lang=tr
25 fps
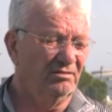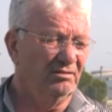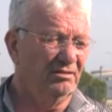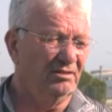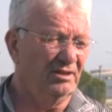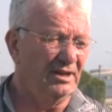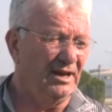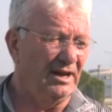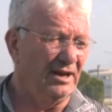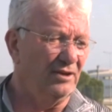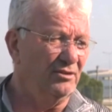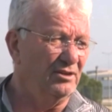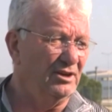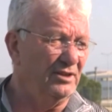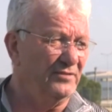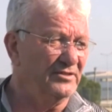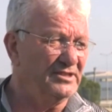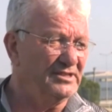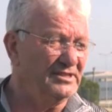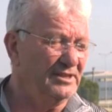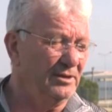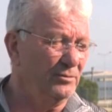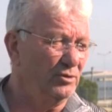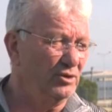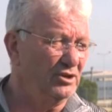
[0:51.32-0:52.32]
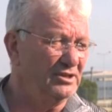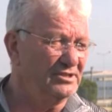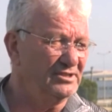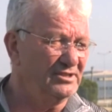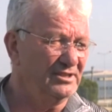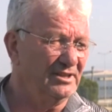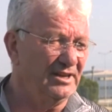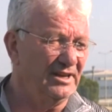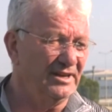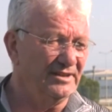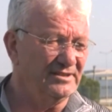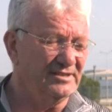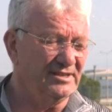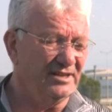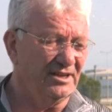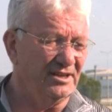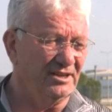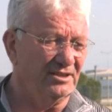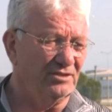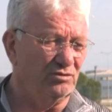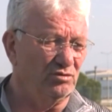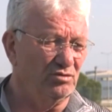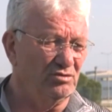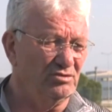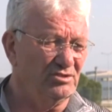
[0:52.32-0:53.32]
E, ya öylesiyle böylesiyle yani
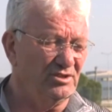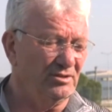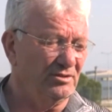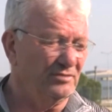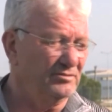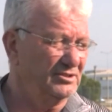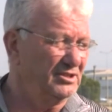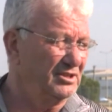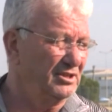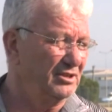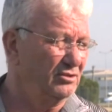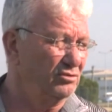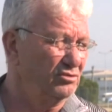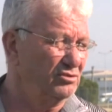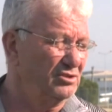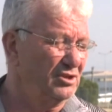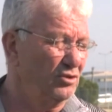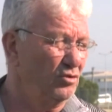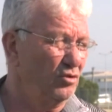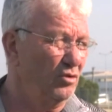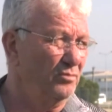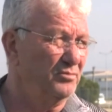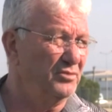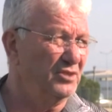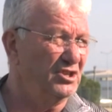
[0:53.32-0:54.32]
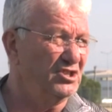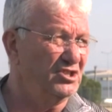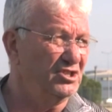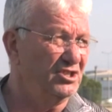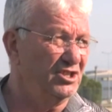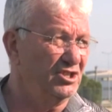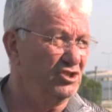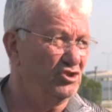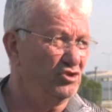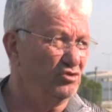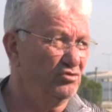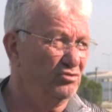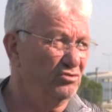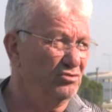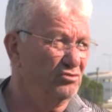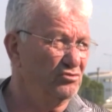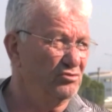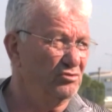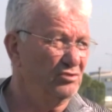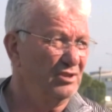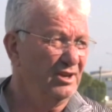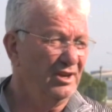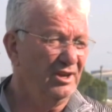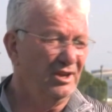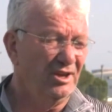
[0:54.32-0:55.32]
sakat da olsak şey de olsak 11 kişiyle
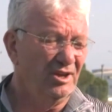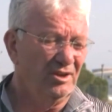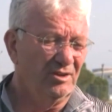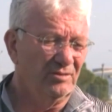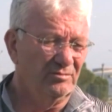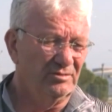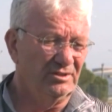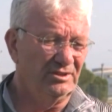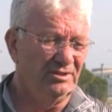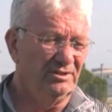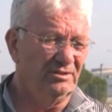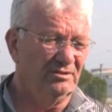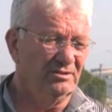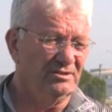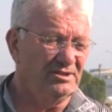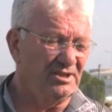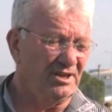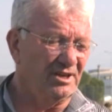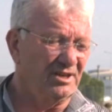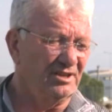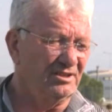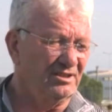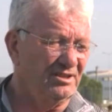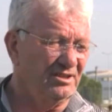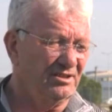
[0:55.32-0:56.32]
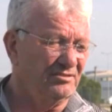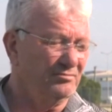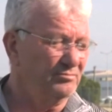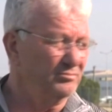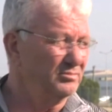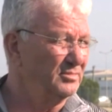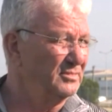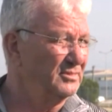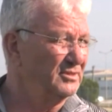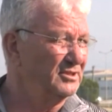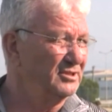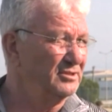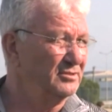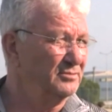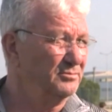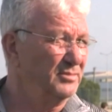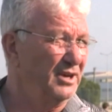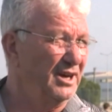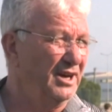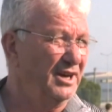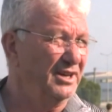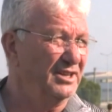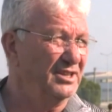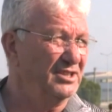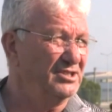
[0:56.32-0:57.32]
çıkıyoruz. E, sakatların e,
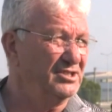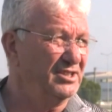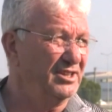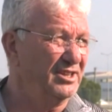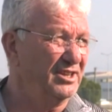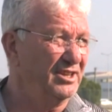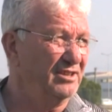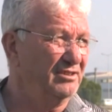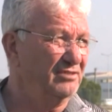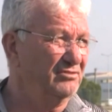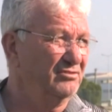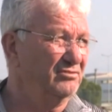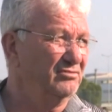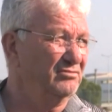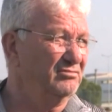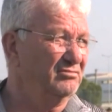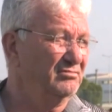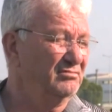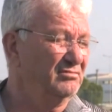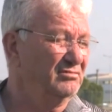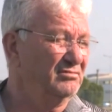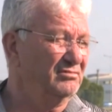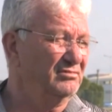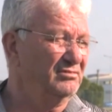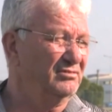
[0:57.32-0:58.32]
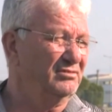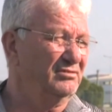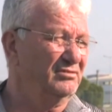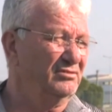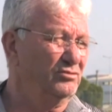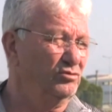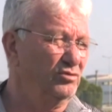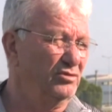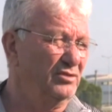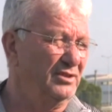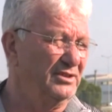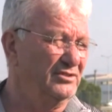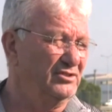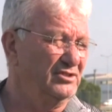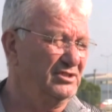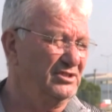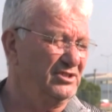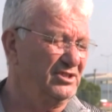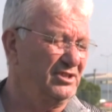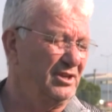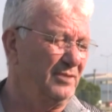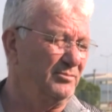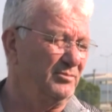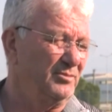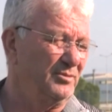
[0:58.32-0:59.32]
bahanesine e, güven,
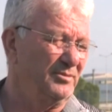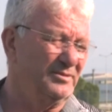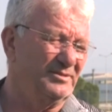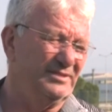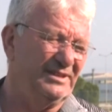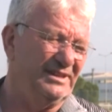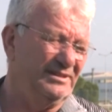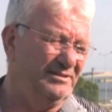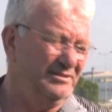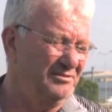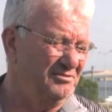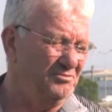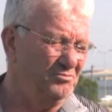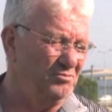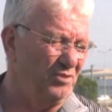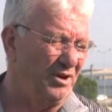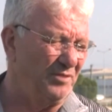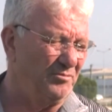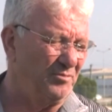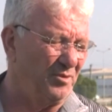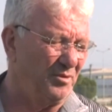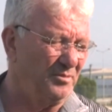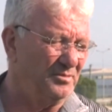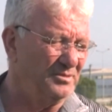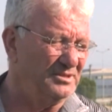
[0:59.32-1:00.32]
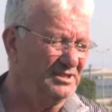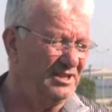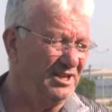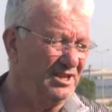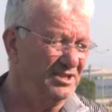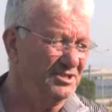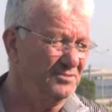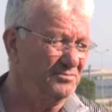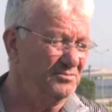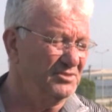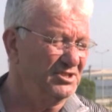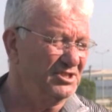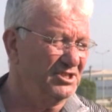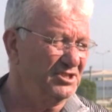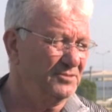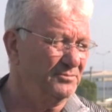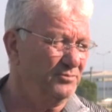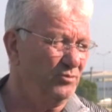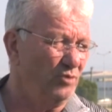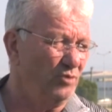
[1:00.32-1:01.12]
şey yapmamız, e, güvenmemiz lazım. Çıkıp